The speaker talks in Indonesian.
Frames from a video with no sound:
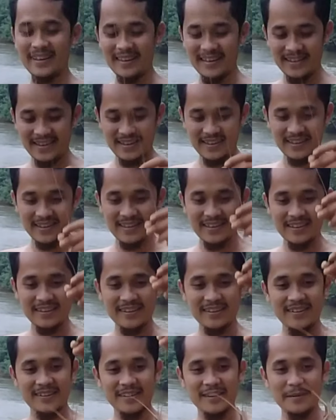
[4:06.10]
okay?
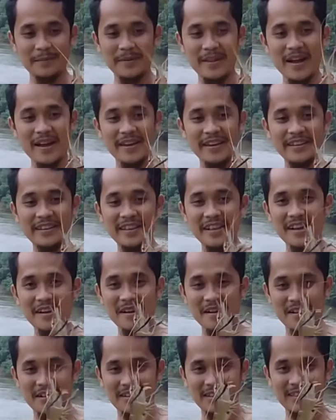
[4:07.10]

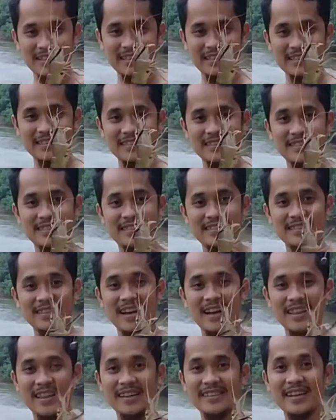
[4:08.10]
inilah
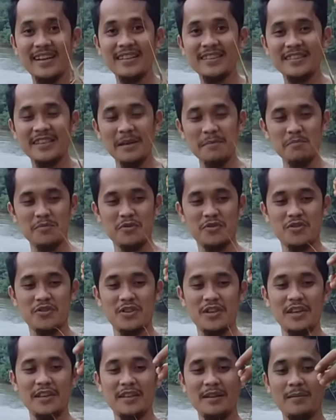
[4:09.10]
cara dan
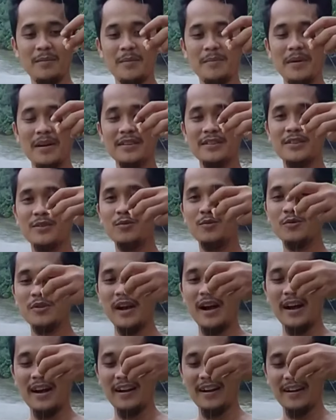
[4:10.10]
tips kita memancing
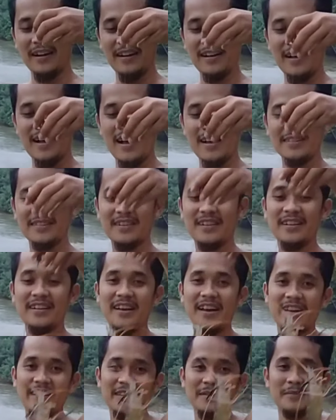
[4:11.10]
udang
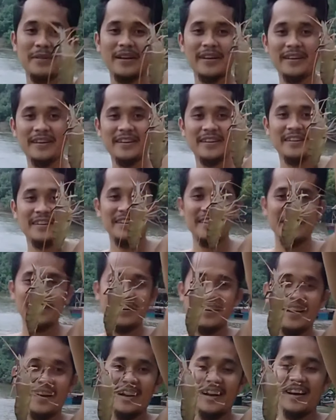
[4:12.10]
hasilnya ini Bray
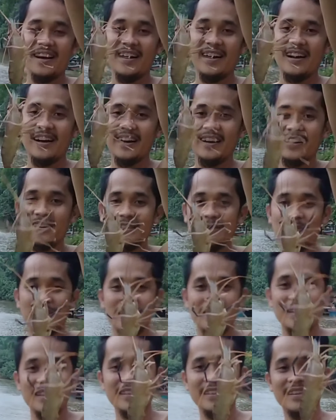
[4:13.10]
nah,
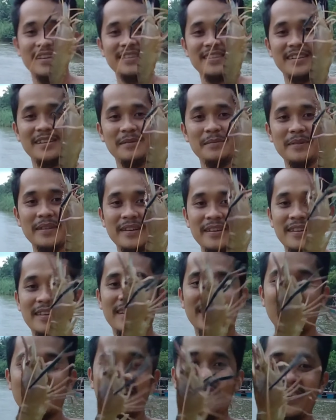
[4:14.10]
seperti ini hasilnya Bray
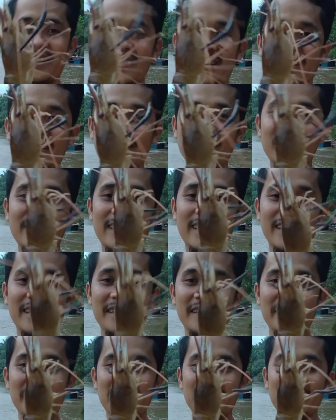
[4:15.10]
oke
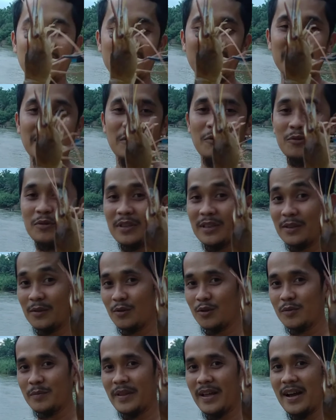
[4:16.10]
okay? ikuti
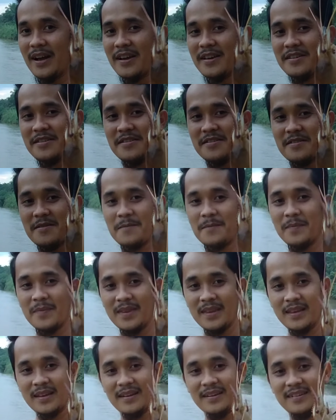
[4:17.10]
terus bray
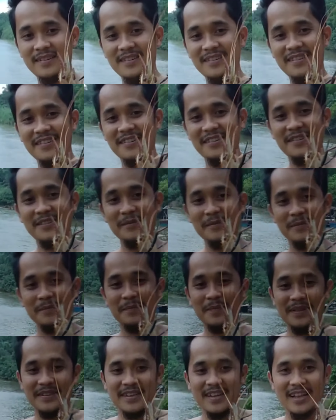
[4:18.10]
eh,
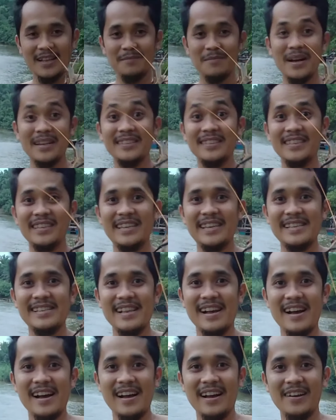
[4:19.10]
perjalanan mancing
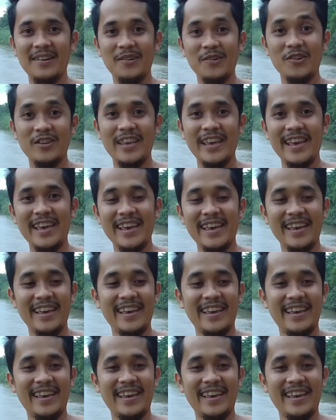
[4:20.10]
kita oke